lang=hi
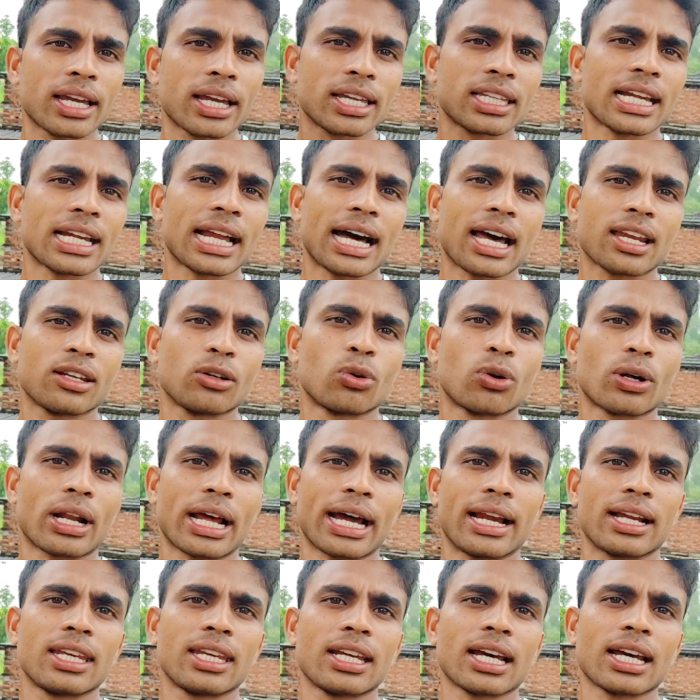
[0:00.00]
कितना अर्निंग हो रहा
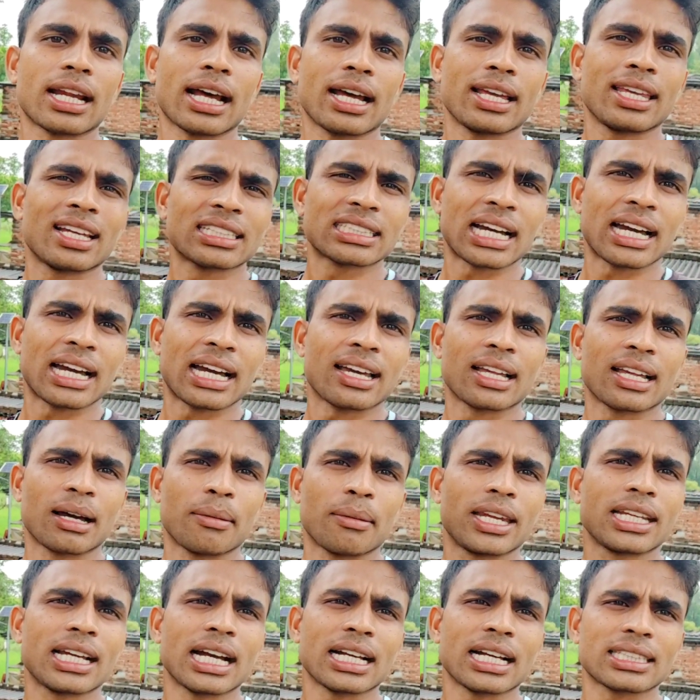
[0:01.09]
है ठीक है ना ये शायद
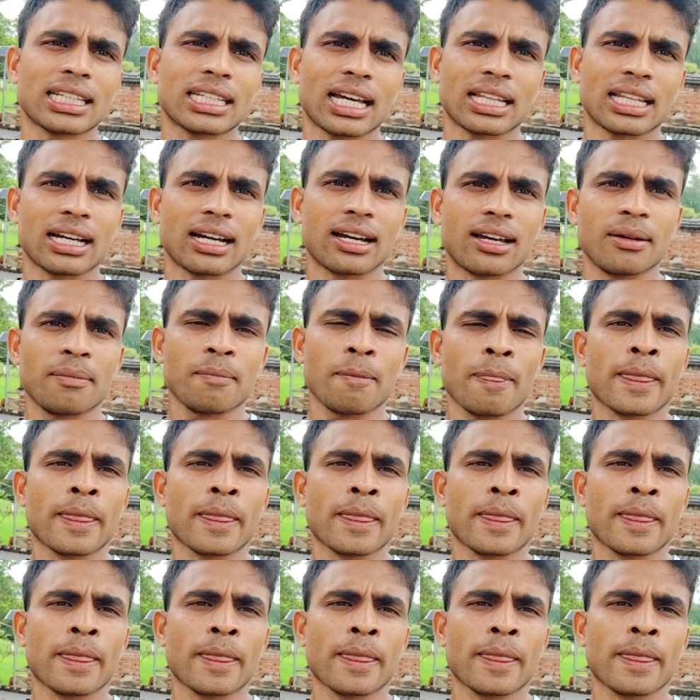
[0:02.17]
अमेरिका से आता है